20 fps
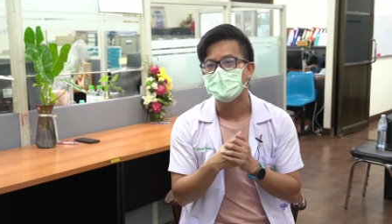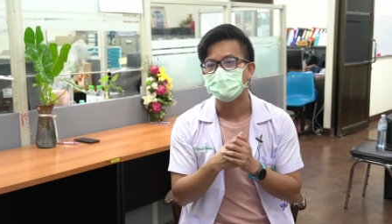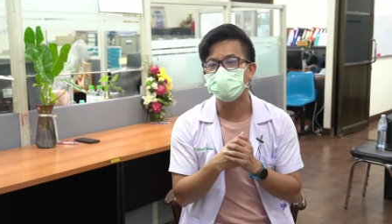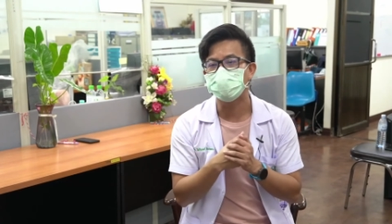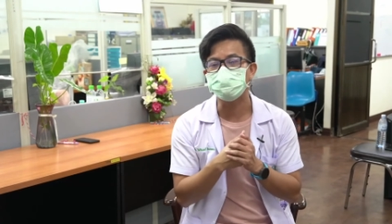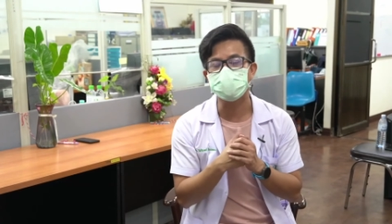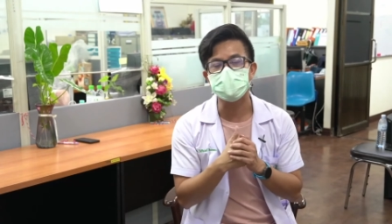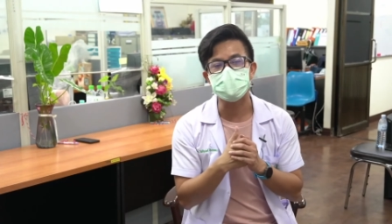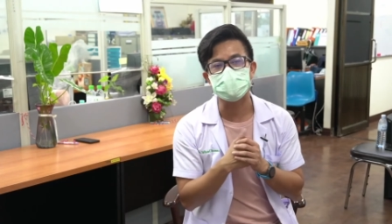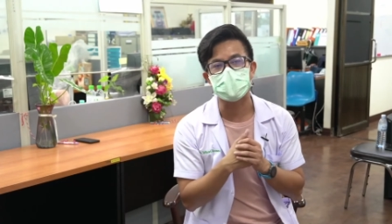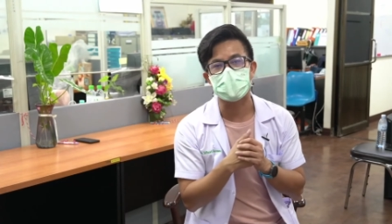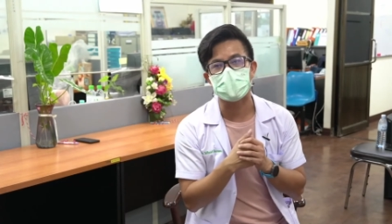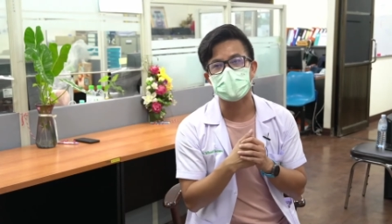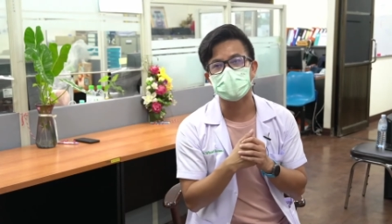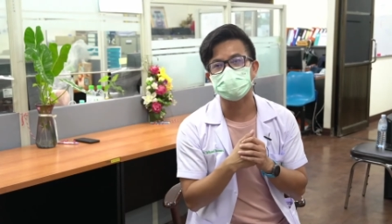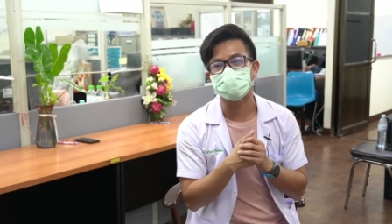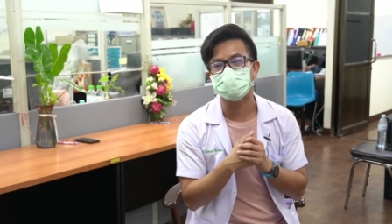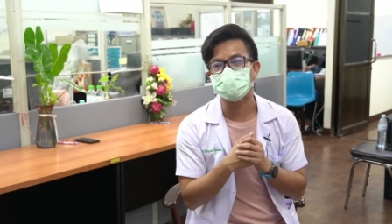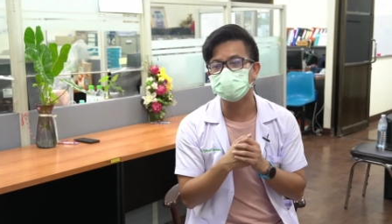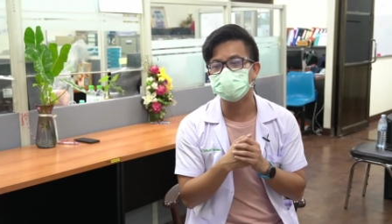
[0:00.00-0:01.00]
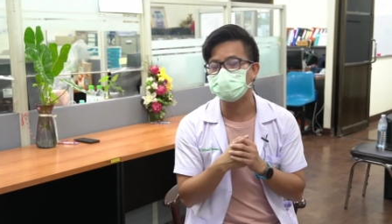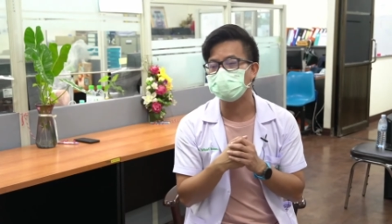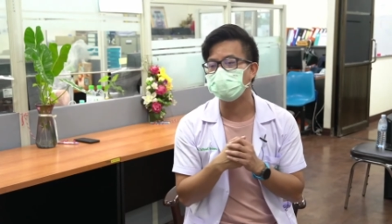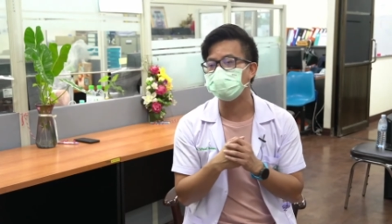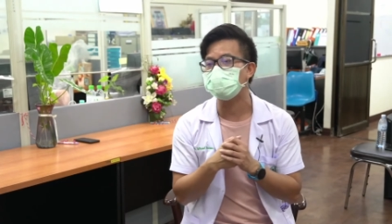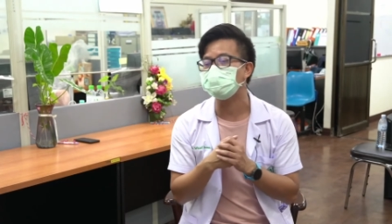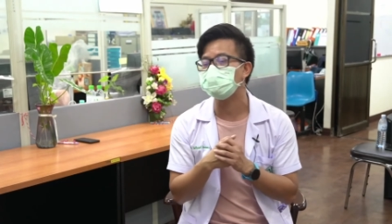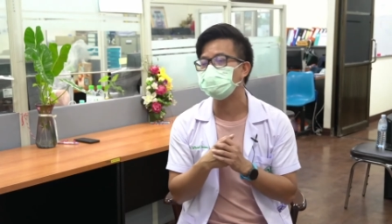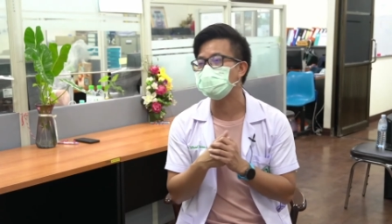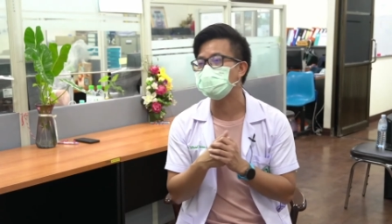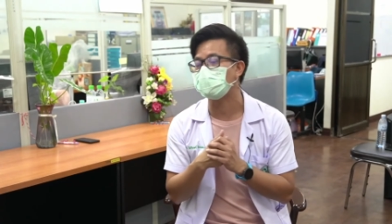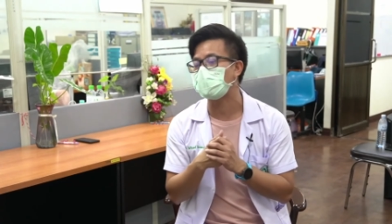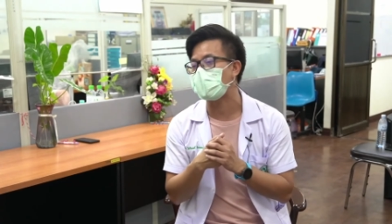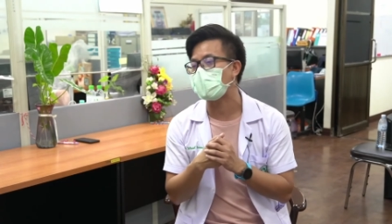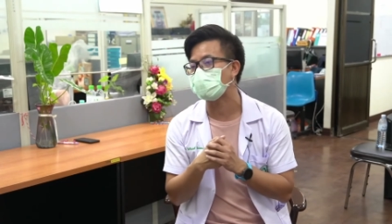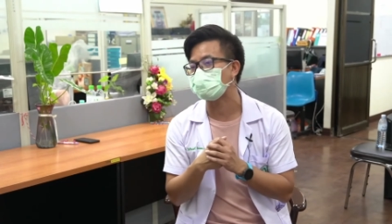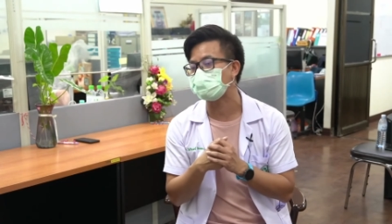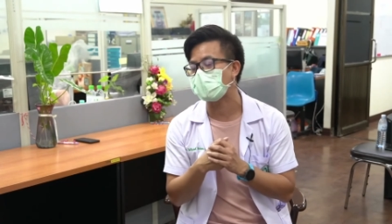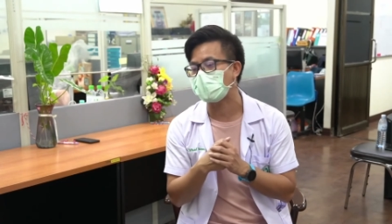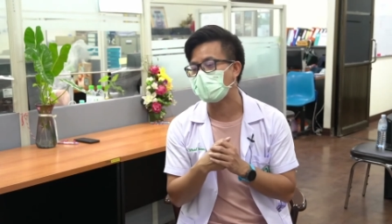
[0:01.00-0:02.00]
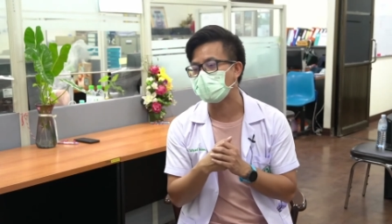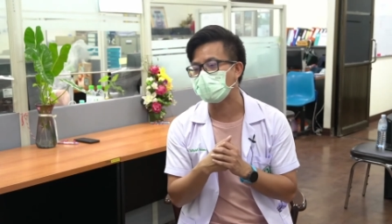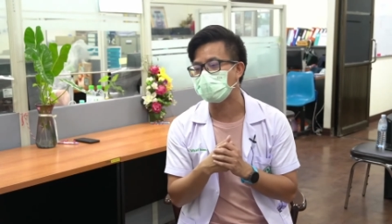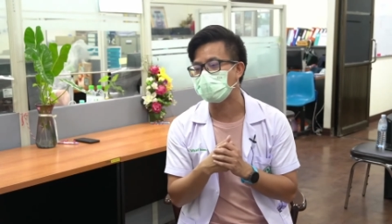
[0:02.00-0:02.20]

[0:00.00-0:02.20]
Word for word: ทุกสิ่งอย่างนี้ต้องต้องอยู่ภายใต้